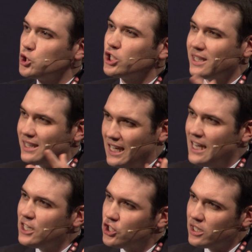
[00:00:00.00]

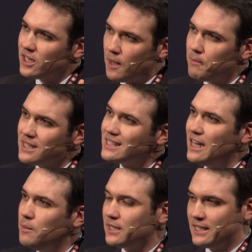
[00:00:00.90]
strategischer kann man
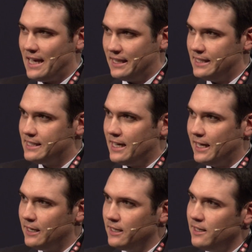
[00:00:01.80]
selber tätig sein.